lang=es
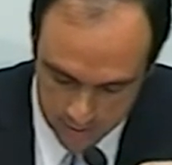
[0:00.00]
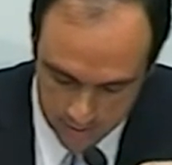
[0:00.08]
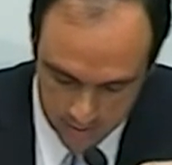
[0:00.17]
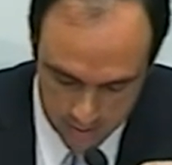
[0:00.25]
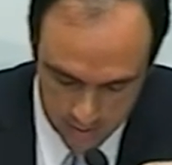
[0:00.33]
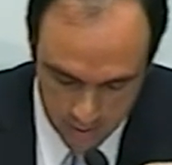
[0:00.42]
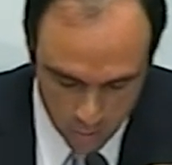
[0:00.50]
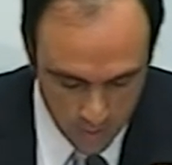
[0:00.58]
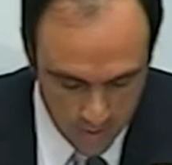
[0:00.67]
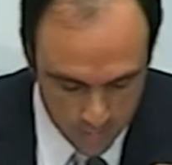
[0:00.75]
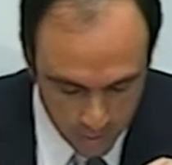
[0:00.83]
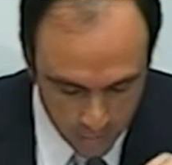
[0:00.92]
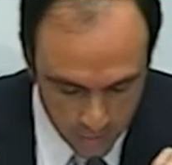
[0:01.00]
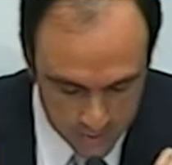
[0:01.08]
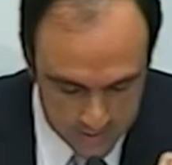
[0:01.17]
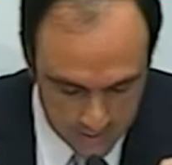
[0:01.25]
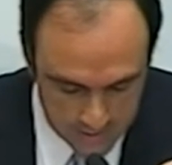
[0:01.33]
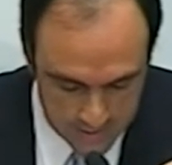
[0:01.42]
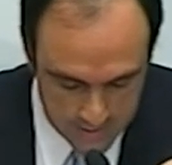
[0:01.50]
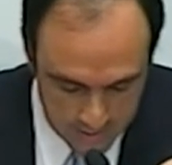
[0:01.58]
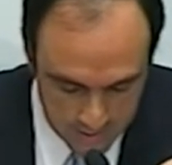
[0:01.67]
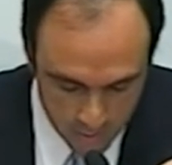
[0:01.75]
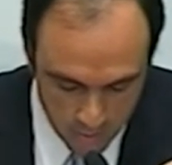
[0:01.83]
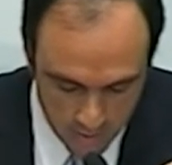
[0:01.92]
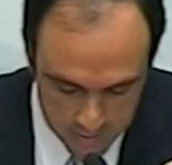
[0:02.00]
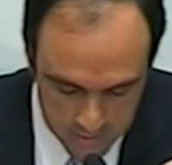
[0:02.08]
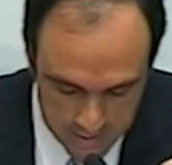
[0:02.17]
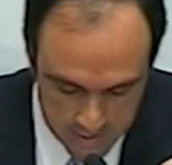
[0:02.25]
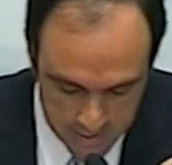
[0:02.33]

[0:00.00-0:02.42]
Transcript: una propuesta que le dará nueva vida